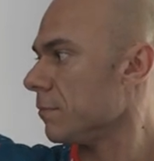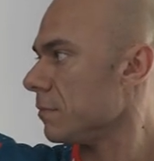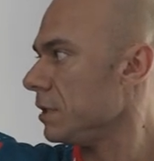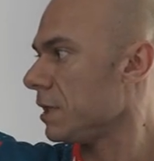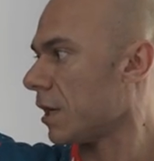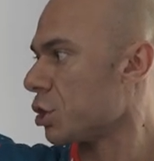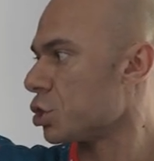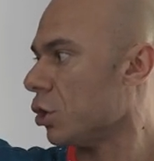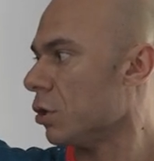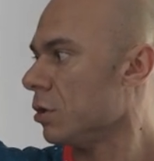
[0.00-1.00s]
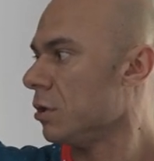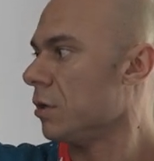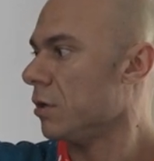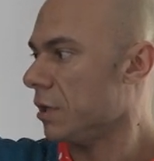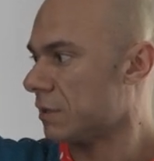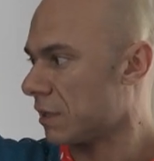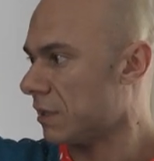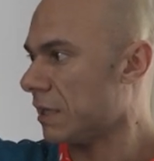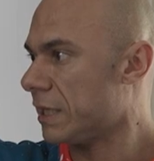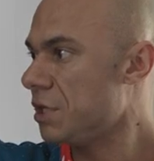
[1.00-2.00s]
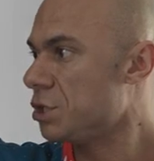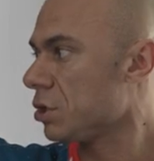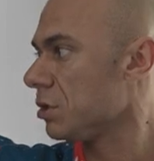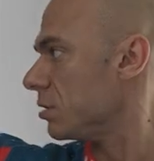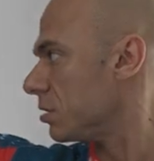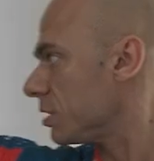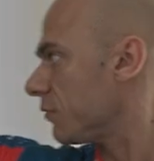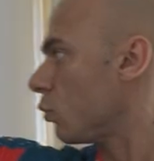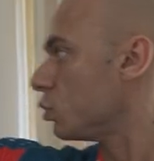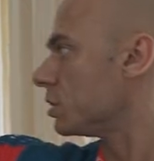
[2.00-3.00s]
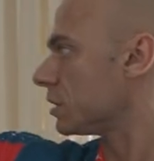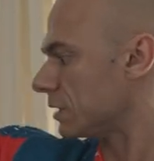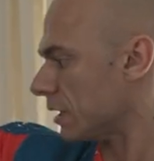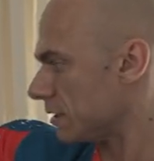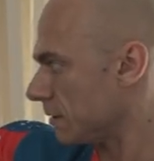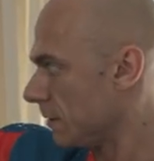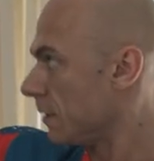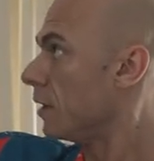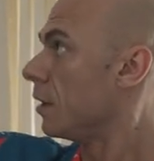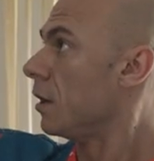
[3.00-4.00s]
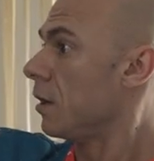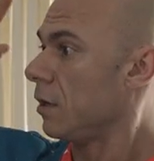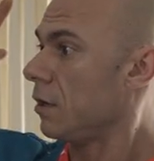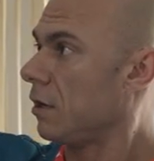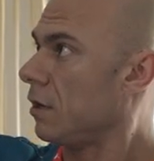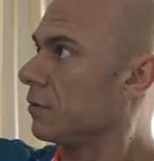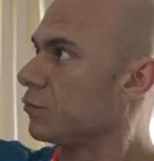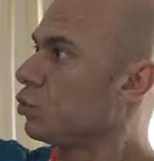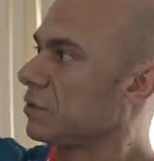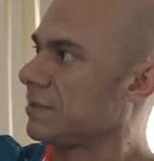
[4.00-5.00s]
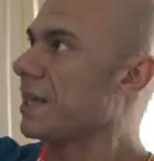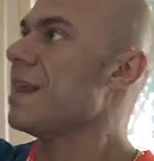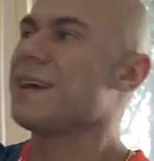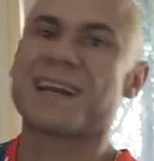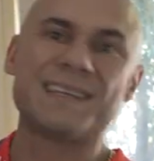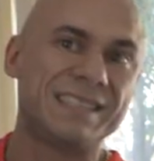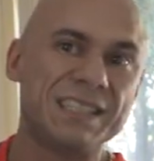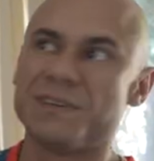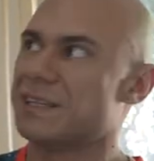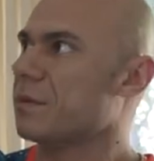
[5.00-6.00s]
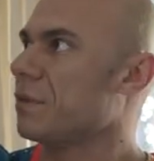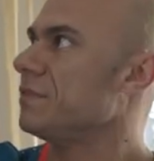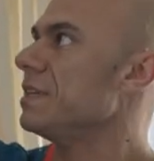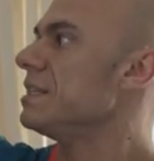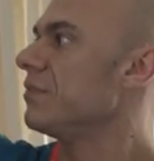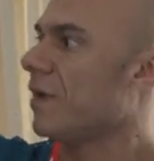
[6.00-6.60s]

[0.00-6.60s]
Нехорошо. Это коллагенчик, невкусный, кстати. А, тут стояли красиво, на самом деле, все эти